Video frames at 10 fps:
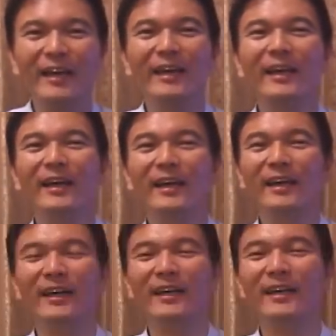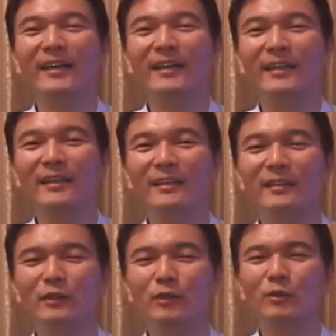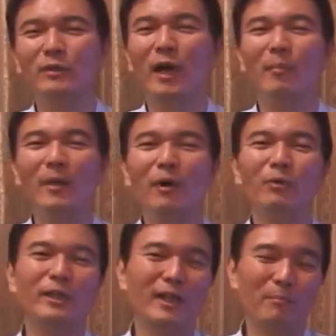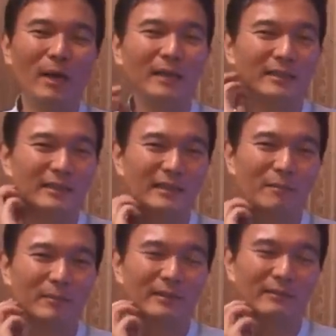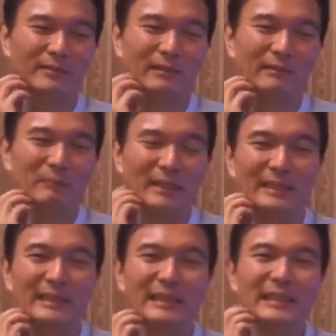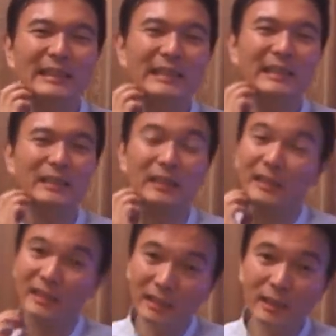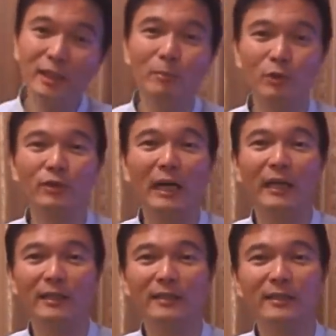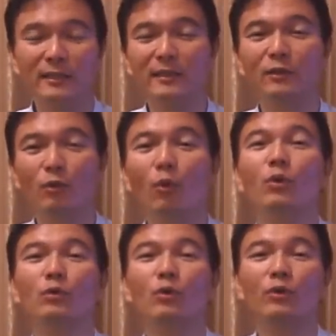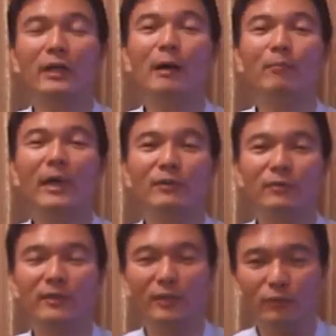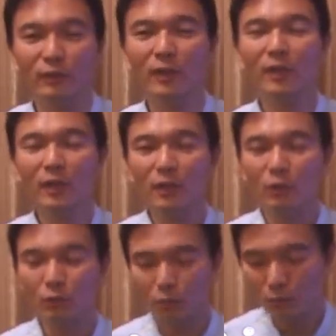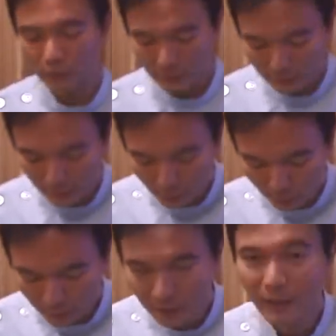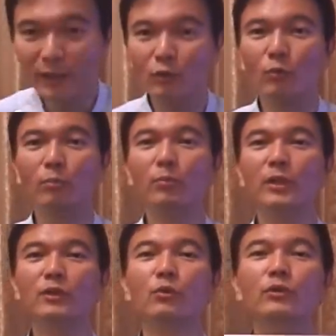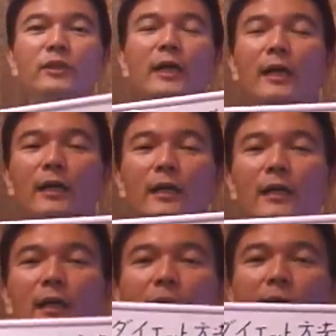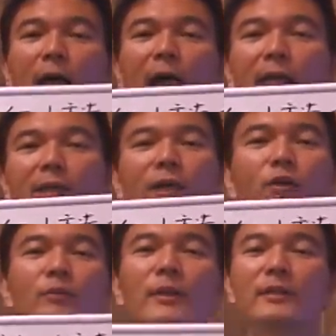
えー、卵だけ毎日食べてるっていうのは、まあ、日一日でも辛いのをそ頑張るっていうとで単食系ダイエット、まあ、食事が偏りま